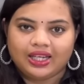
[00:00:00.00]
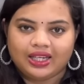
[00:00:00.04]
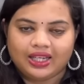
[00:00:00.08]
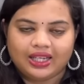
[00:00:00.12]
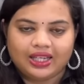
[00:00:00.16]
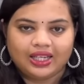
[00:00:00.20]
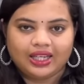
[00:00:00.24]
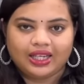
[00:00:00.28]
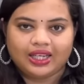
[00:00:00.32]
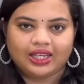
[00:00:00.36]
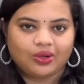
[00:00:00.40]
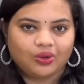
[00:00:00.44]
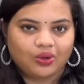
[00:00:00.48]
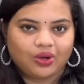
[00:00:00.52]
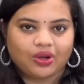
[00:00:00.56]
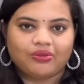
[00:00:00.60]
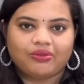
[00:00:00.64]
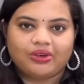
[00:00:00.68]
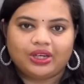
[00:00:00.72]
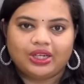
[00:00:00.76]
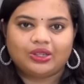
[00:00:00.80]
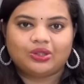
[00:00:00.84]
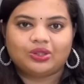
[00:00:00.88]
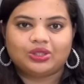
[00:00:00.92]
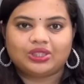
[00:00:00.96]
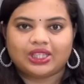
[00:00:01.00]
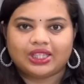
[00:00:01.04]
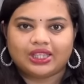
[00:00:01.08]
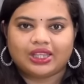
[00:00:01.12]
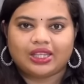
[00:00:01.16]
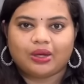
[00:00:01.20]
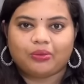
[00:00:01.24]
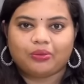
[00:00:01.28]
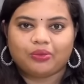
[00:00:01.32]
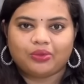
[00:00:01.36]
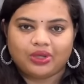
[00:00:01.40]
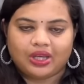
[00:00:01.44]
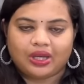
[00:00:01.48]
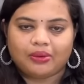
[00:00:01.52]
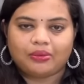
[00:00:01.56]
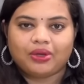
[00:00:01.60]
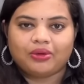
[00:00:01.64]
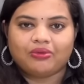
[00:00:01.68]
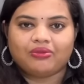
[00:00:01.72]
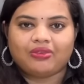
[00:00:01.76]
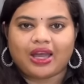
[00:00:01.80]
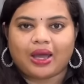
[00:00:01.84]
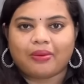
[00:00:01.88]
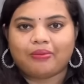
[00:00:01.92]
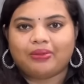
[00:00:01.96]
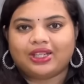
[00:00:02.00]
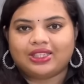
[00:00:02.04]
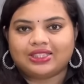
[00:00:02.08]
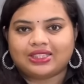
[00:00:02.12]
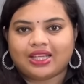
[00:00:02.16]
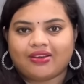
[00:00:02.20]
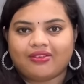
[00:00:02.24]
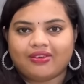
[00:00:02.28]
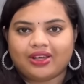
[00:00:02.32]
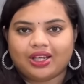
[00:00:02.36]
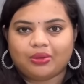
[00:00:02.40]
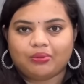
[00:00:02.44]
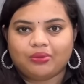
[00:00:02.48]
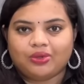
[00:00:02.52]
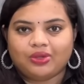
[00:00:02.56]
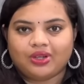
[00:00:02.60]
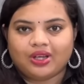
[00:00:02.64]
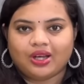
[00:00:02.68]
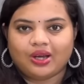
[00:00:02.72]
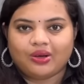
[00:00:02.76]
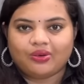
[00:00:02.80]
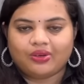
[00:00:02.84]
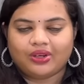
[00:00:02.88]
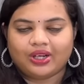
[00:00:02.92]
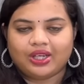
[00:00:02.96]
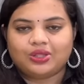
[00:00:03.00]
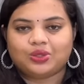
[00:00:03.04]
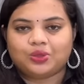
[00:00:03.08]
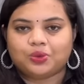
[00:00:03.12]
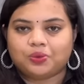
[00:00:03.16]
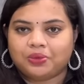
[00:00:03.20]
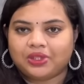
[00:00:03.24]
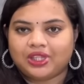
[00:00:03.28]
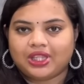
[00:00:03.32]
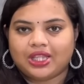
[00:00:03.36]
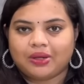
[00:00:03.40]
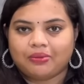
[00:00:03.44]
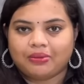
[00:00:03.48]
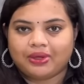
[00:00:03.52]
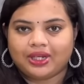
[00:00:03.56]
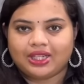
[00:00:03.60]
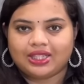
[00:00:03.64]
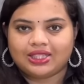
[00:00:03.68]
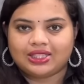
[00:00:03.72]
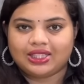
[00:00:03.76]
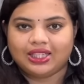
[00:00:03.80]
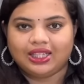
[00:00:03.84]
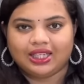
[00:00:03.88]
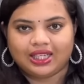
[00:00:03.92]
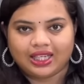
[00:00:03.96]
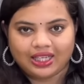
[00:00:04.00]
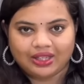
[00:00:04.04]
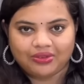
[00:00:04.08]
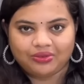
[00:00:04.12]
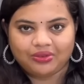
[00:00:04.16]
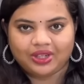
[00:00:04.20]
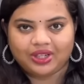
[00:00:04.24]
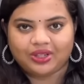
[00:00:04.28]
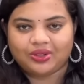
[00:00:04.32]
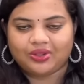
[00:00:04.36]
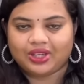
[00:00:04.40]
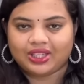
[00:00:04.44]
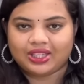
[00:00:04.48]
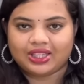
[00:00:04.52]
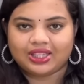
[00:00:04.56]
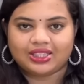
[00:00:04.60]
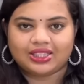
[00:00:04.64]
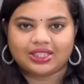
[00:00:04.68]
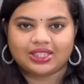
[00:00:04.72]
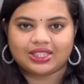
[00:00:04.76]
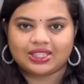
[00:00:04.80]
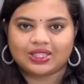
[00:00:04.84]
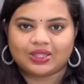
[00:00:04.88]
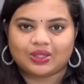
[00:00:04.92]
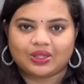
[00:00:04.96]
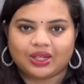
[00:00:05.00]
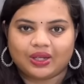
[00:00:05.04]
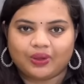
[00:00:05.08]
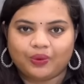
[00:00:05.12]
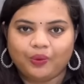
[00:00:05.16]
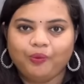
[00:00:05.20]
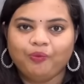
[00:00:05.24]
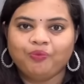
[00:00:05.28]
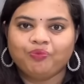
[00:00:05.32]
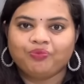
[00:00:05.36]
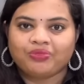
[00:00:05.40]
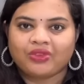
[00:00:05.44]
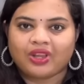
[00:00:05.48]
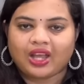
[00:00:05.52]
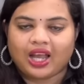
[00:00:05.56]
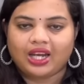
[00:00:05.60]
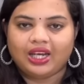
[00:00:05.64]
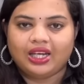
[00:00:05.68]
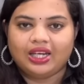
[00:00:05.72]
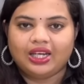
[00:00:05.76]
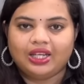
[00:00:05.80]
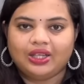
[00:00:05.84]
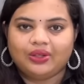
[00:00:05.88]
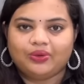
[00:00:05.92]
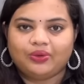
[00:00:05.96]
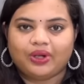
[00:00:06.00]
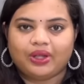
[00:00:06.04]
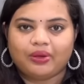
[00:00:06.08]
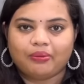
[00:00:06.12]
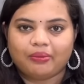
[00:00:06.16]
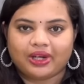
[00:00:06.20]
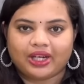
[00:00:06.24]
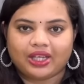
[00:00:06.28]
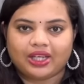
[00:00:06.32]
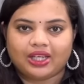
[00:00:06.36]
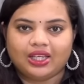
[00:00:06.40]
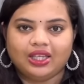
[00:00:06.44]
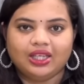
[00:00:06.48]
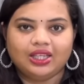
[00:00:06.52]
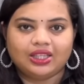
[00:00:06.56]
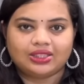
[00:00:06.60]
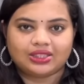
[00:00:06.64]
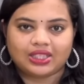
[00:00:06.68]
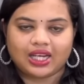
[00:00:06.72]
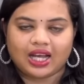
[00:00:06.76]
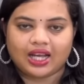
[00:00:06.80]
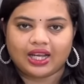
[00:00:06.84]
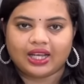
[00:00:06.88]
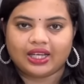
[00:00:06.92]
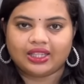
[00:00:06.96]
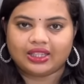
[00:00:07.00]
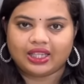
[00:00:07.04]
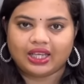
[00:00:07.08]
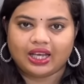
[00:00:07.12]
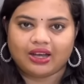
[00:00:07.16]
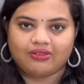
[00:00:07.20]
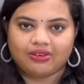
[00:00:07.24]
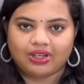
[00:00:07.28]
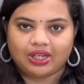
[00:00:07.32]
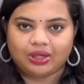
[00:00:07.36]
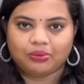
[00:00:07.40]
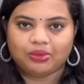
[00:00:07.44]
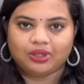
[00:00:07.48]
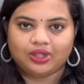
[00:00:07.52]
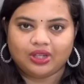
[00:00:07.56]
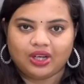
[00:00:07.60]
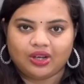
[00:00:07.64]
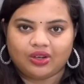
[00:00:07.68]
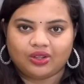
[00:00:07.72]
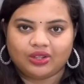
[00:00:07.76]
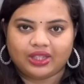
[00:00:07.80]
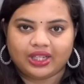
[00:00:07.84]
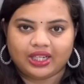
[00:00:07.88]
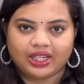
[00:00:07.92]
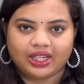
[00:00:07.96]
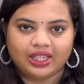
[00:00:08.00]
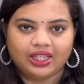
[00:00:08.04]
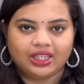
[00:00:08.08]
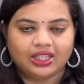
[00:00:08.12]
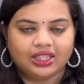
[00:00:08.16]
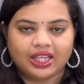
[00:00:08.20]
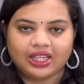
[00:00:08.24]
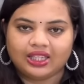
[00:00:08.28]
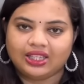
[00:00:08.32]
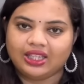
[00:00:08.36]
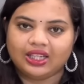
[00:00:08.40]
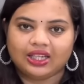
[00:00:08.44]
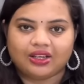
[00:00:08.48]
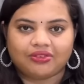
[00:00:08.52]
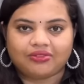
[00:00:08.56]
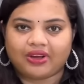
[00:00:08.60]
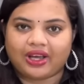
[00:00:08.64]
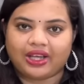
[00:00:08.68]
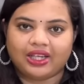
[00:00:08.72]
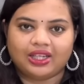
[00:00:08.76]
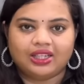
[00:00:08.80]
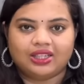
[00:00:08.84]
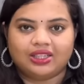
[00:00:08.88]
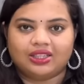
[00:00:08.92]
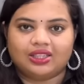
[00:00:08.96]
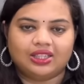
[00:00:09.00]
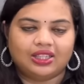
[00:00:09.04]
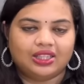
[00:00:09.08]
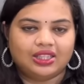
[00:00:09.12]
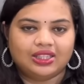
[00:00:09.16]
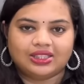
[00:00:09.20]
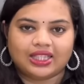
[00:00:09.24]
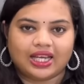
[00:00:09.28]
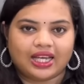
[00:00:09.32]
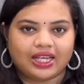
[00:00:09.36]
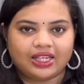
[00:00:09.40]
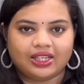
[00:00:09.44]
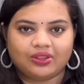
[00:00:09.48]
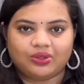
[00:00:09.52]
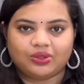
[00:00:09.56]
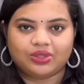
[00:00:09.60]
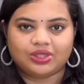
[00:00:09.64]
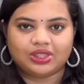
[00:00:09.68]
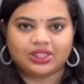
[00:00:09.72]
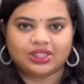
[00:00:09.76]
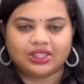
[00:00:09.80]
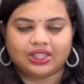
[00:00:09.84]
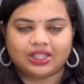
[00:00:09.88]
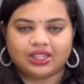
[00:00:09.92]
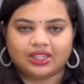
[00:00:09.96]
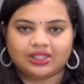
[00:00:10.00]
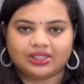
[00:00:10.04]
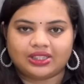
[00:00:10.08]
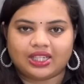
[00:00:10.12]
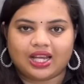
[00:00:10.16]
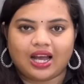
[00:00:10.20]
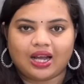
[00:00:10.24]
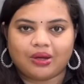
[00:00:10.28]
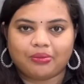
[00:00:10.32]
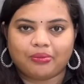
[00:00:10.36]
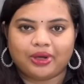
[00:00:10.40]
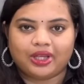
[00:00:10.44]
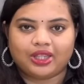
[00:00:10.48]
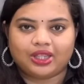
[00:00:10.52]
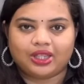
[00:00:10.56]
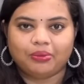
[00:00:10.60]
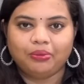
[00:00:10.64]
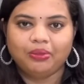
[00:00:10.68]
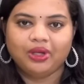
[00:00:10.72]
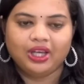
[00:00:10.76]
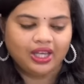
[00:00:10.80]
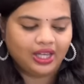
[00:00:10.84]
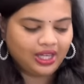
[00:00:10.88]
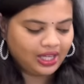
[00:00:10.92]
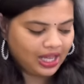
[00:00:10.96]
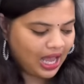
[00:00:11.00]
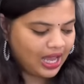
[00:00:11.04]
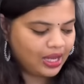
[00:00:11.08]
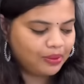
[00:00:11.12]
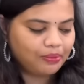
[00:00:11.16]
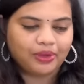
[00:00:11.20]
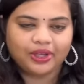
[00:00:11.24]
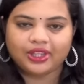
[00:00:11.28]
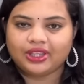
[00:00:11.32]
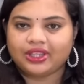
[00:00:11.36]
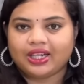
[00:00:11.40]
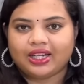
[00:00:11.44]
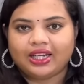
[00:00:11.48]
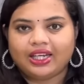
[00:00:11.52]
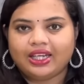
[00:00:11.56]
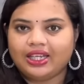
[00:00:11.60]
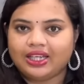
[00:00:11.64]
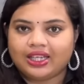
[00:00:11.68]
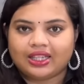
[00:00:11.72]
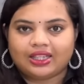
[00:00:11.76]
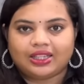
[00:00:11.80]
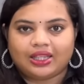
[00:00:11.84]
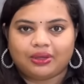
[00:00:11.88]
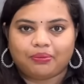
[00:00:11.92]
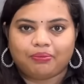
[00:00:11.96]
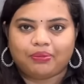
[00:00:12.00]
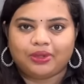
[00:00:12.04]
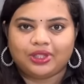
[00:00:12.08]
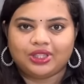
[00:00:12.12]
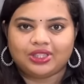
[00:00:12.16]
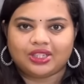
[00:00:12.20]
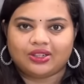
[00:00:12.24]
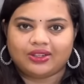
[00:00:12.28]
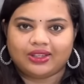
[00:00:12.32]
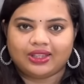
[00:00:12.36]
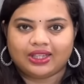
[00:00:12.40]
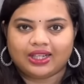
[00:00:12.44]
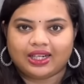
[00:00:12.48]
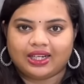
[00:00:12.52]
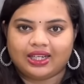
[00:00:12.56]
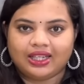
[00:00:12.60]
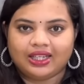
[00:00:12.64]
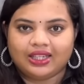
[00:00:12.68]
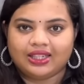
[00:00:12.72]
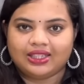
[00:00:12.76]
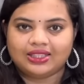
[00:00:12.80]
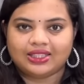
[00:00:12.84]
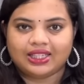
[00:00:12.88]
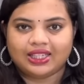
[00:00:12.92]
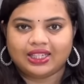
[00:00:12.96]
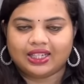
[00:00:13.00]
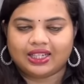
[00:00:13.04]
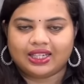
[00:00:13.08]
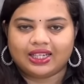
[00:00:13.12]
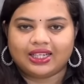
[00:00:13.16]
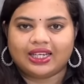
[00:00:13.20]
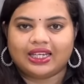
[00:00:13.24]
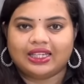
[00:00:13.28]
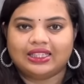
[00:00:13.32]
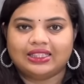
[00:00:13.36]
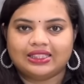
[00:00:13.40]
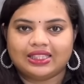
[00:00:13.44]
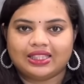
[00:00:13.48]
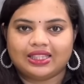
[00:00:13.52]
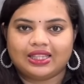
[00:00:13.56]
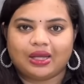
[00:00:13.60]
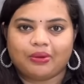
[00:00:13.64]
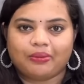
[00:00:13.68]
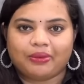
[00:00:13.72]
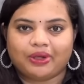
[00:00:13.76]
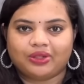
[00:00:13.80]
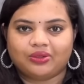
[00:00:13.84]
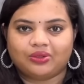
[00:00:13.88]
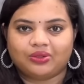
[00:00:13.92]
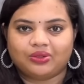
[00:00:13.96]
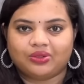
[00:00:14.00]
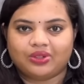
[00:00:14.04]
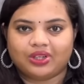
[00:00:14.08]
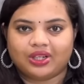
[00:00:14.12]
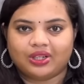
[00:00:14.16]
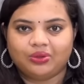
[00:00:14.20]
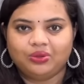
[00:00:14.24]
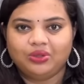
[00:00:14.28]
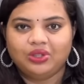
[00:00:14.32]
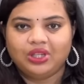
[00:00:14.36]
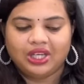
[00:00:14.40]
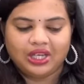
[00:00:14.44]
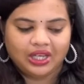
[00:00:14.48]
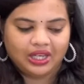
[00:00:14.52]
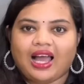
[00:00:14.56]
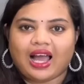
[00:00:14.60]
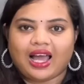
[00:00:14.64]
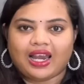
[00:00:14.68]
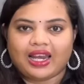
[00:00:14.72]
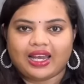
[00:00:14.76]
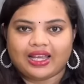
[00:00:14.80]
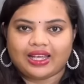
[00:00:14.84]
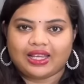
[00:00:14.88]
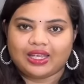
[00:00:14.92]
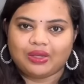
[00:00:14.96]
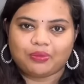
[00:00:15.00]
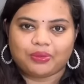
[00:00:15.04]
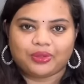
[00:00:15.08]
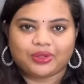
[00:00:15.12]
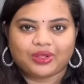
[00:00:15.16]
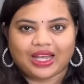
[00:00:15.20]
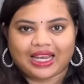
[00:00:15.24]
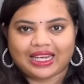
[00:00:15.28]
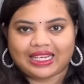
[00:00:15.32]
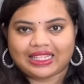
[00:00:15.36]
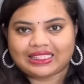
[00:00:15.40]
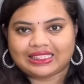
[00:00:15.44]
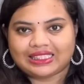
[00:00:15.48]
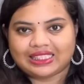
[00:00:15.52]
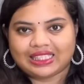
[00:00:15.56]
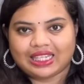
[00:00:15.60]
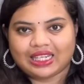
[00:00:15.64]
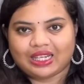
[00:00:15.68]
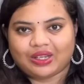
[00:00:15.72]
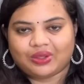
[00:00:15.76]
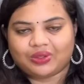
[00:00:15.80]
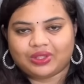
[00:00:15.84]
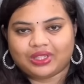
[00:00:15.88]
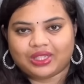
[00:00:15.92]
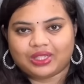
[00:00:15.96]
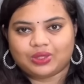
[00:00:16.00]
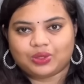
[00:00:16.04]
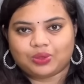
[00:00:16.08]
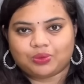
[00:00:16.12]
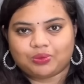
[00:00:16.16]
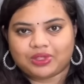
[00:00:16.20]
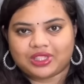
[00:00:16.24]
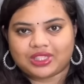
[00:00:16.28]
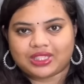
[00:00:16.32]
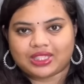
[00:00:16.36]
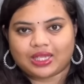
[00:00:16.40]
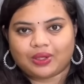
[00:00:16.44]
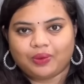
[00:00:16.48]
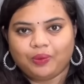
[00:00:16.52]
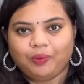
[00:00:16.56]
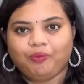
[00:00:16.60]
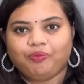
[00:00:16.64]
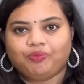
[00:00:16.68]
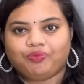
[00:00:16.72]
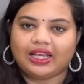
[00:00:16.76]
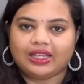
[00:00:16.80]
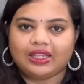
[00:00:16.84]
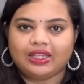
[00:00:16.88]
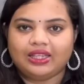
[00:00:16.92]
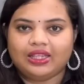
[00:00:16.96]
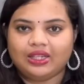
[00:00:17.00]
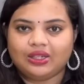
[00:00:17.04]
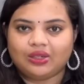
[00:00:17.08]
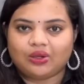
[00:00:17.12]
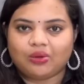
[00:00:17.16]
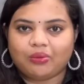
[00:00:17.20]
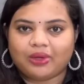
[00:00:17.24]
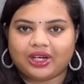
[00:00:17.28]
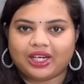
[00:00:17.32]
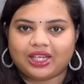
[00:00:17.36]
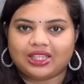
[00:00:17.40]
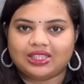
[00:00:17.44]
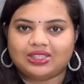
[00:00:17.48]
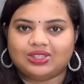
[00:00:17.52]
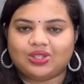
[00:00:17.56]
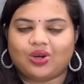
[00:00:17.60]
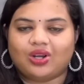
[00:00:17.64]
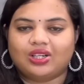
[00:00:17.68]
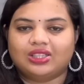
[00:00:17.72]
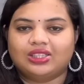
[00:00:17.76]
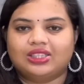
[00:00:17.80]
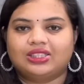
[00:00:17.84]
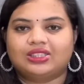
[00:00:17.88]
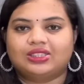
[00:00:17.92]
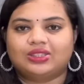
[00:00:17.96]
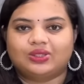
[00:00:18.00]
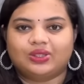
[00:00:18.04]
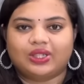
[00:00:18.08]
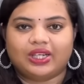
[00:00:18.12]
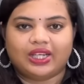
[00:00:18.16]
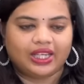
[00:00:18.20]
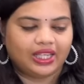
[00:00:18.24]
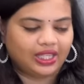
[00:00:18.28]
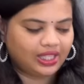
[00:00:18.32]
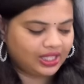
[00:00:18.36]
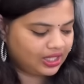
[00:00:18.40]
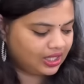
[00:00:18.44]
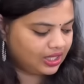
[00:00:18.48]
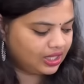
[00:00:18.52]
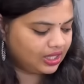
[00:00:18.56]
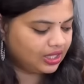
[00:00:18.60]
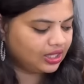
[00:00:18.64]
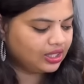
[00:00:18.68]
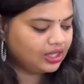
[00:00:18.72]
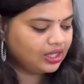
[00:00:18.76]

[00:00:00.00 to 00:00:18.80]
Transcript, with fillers: నేనే ఇంకొక వీడియో చేద్దాము ఏమేమి ఫ్యాబ్రిక్స్ అవైలబుల్గా ఉన్నాయి చూపిద్దాం అనేసి ఇంకా ఈ వీడియో అయితే చేస్తున్నాను అన్నీ కూడా మనకి స్టాక్ అయితే అవైలబుల్గా ఉందండి ఇదైతే ఇంకా ఫైనల్ ఈసారి వచ్చిన స్టాక్ మాత్రం అయిపోయిందంటే ఇంకా తెప్పించను ఎందుకంటే ఈ డిజైన్ ఇక్కడికి ఎండ్ చేద్దాం అనుకుంటున్నాను అలాగే ఇప్పుడు కలెక్షన్ ఎలా ఉందని చూపిస్తాను అలాగే దీంట్లో మనకి జార్జెట్స్ ఉన్నాయి ఇంకా